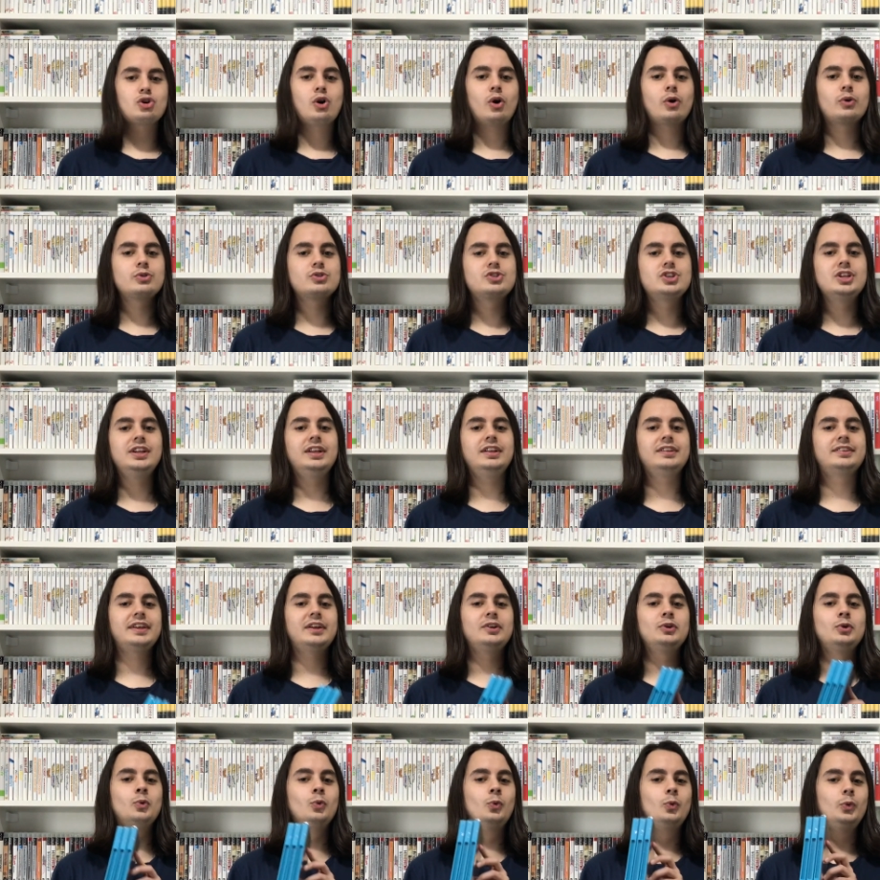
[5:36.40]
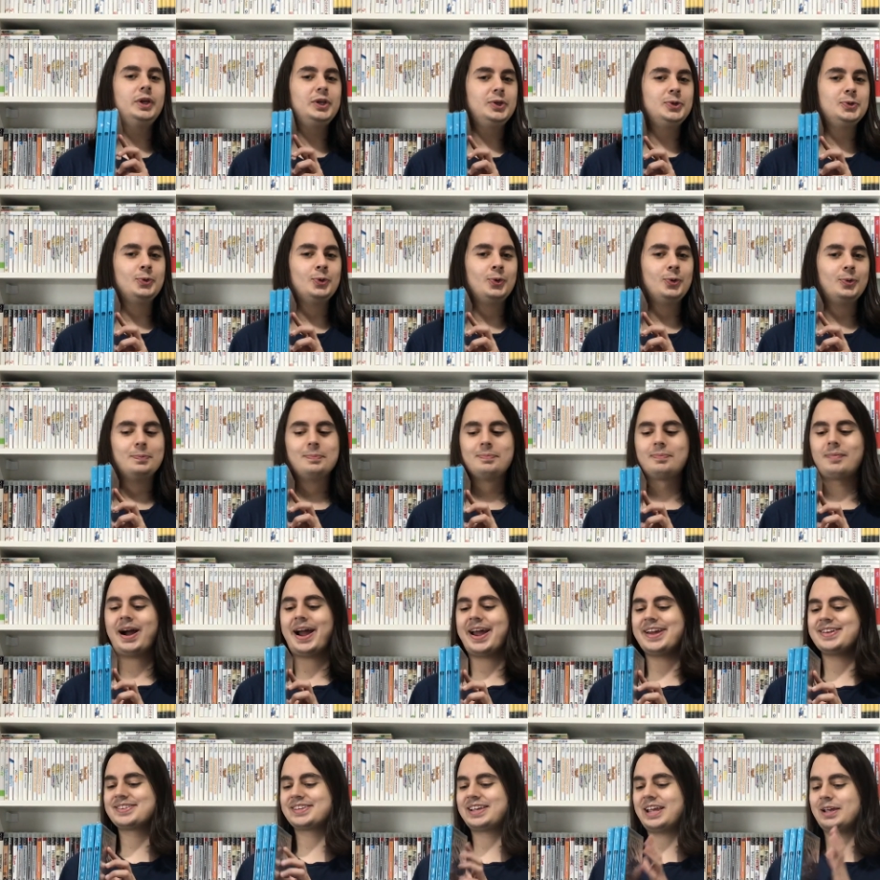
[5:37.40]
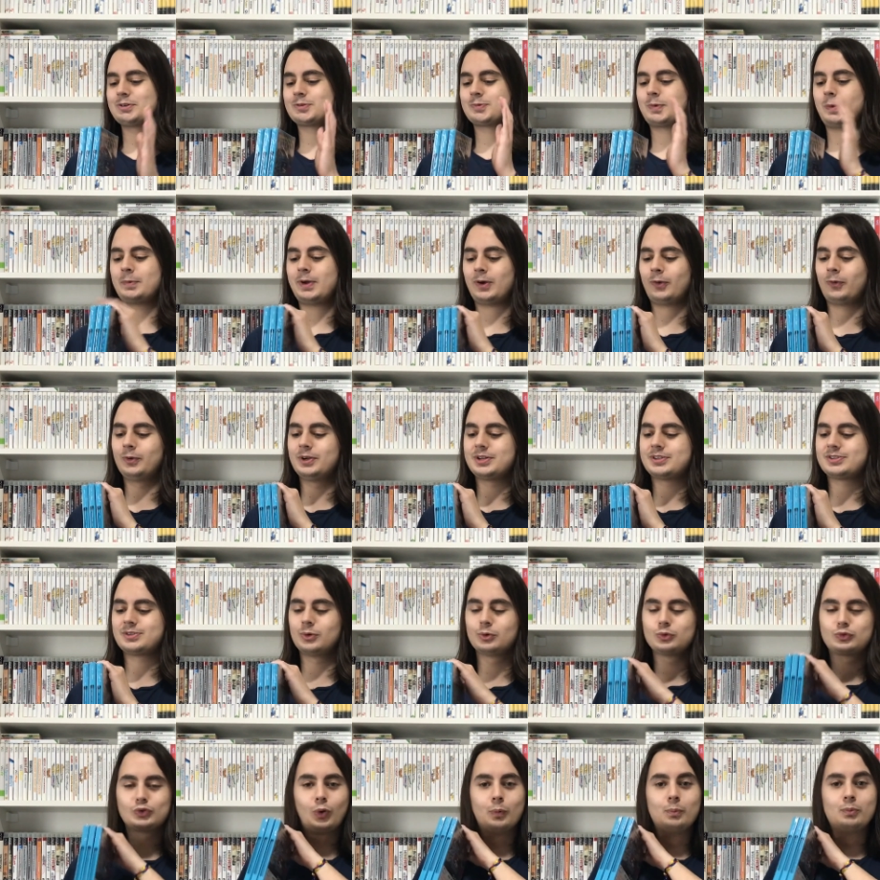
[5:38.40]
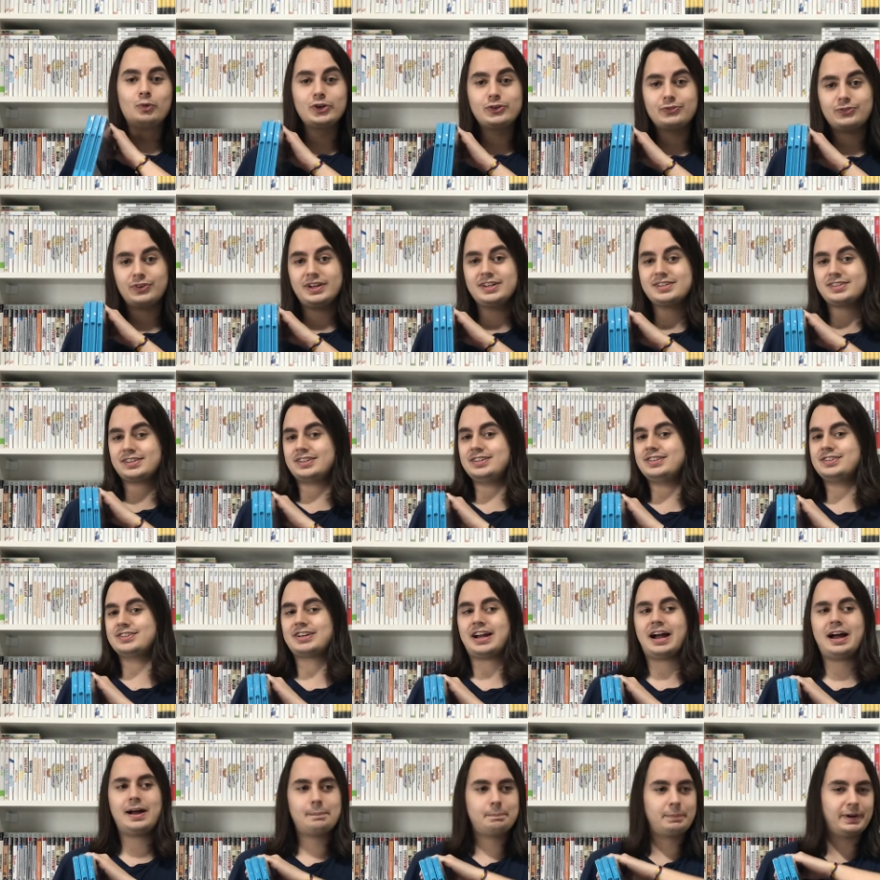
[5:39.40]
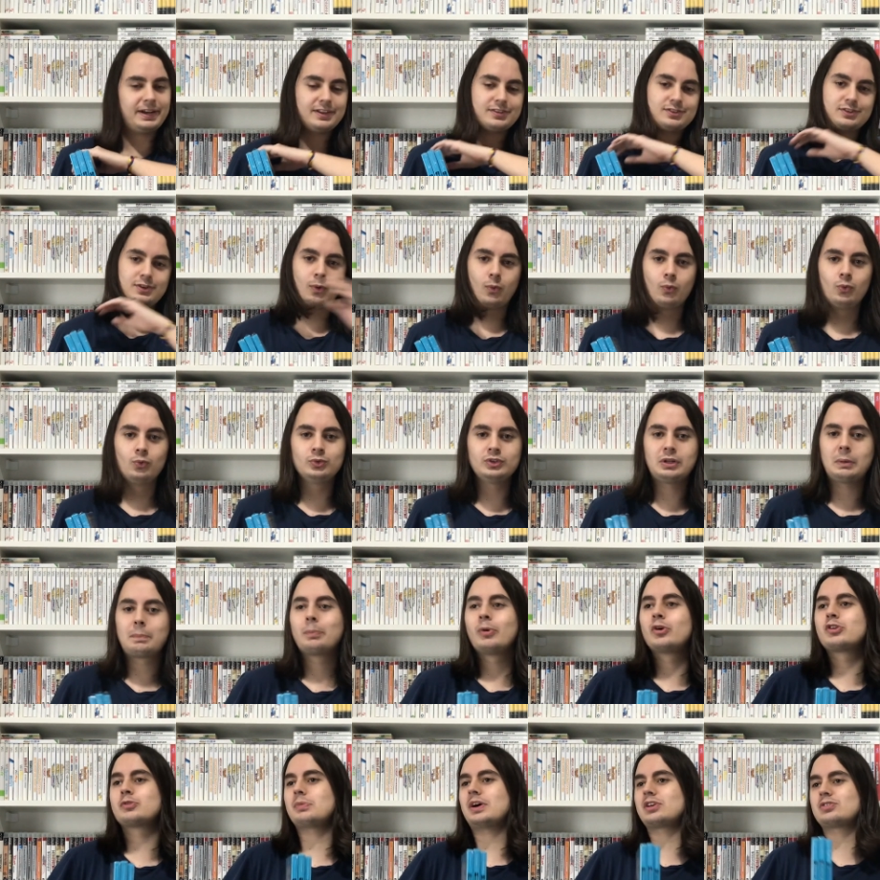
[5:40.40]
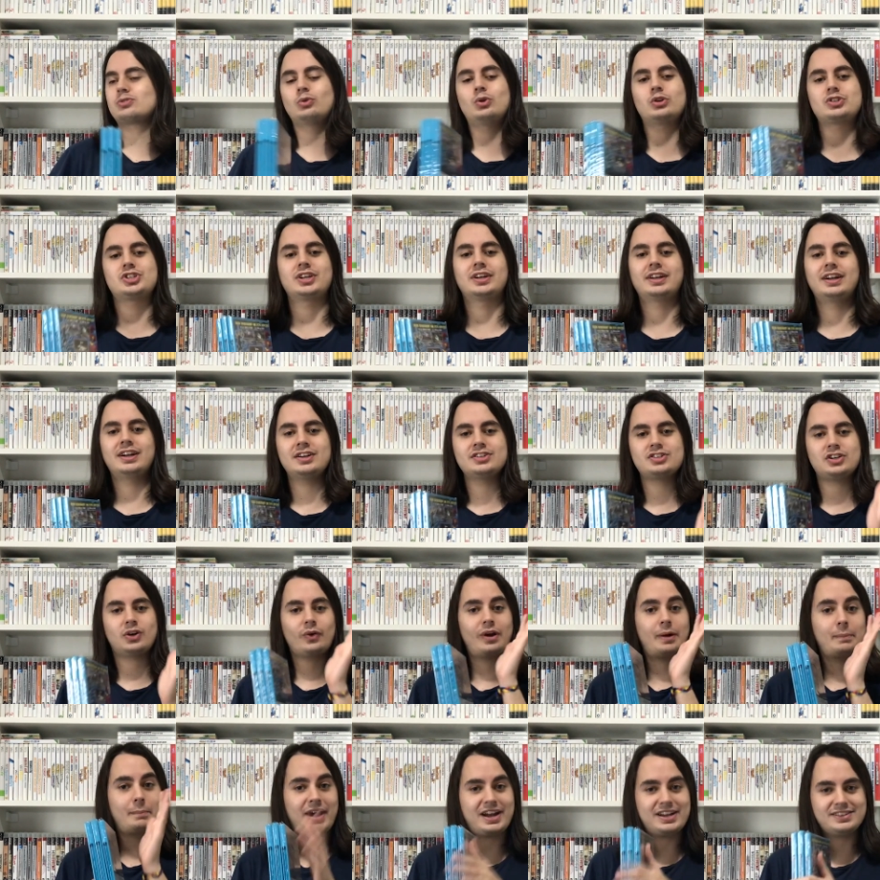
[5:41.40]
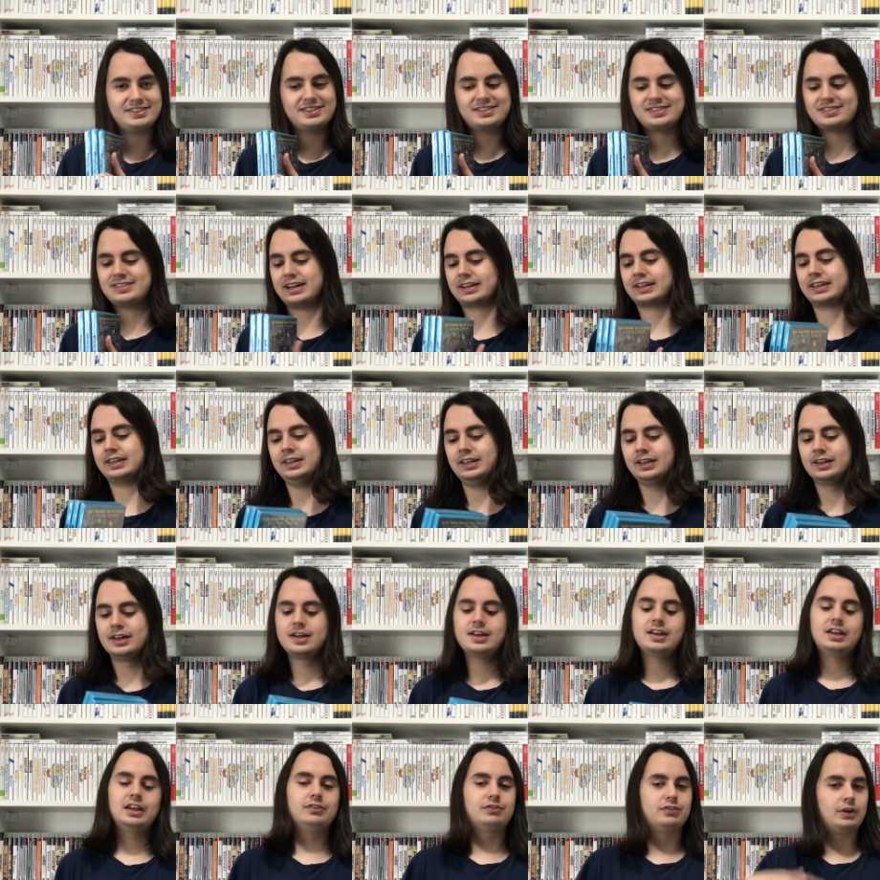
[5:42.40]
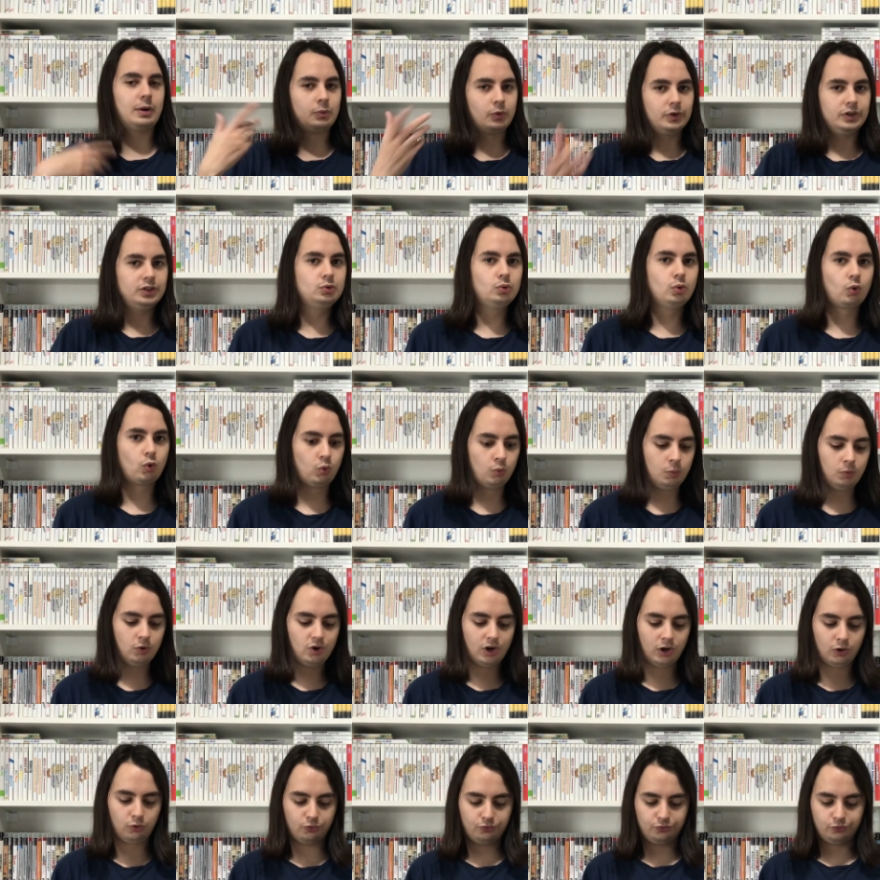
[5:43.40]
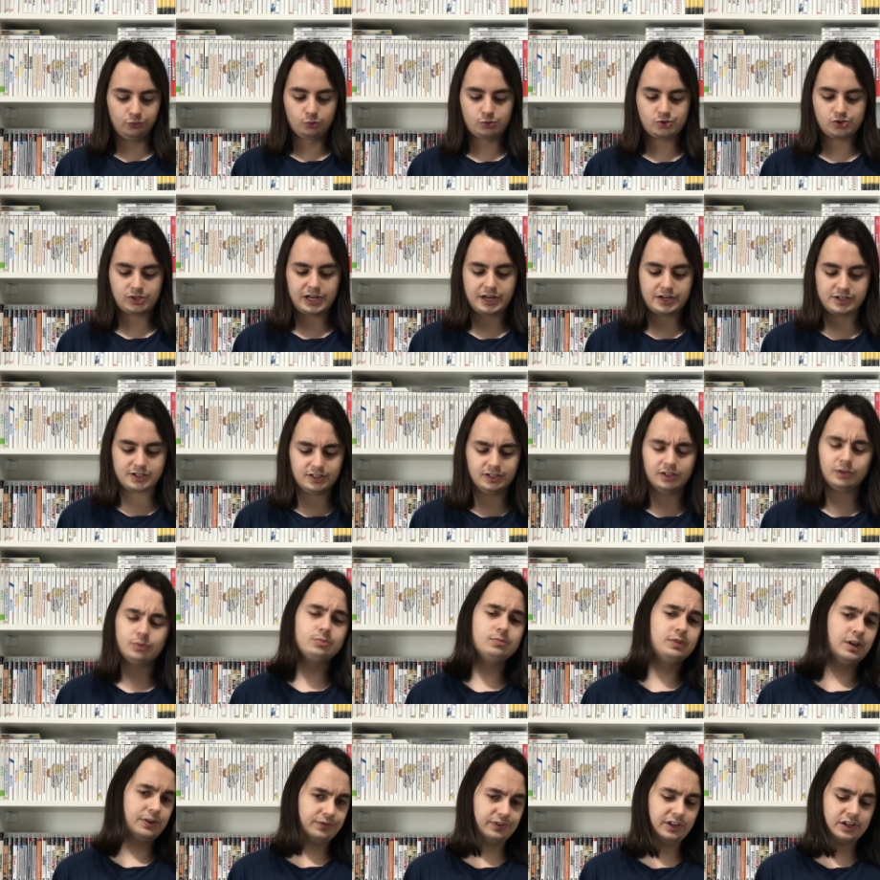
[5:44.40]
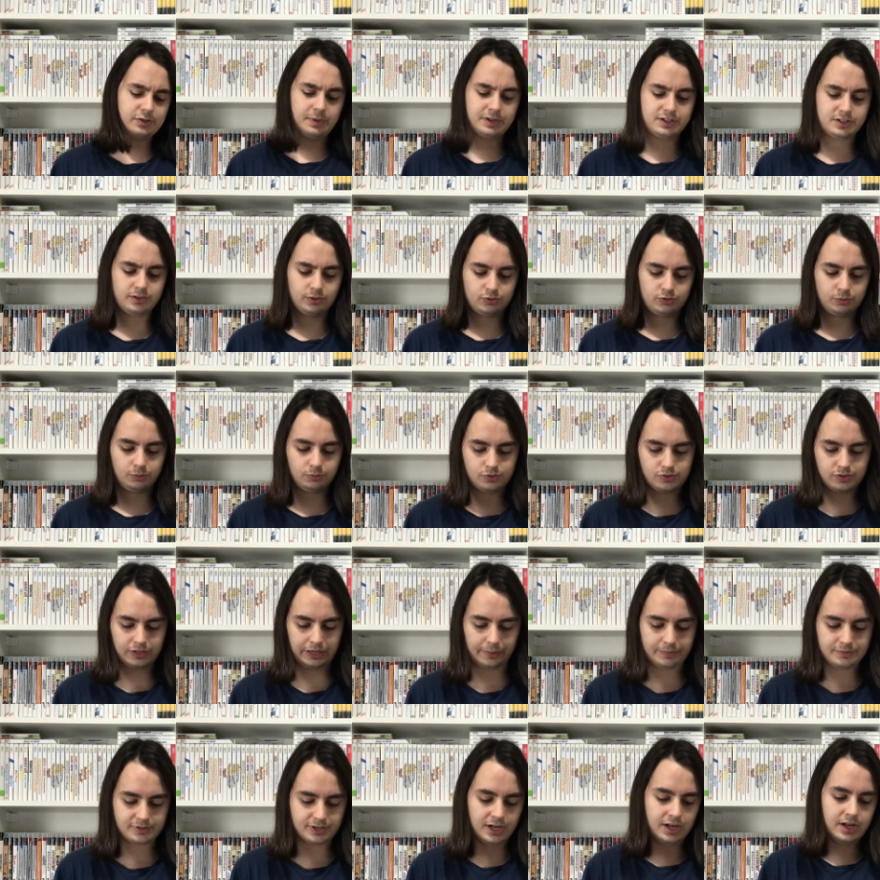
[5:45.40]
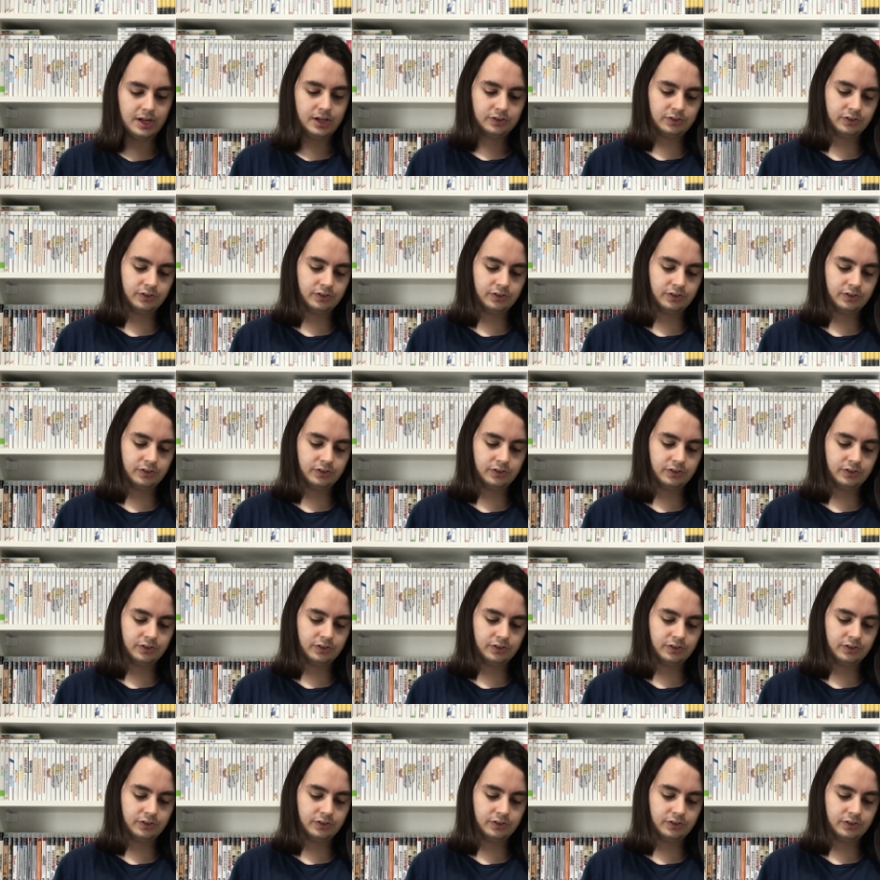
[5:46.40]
jogos de Nintendo Wii U, mais games pra minha coleção. Tô muito feliz que já apareceu um, depois mais um lote grande, agora mais esse daqui. E vamos indo rumo ao full set, que não, infelizmente não são muitos games.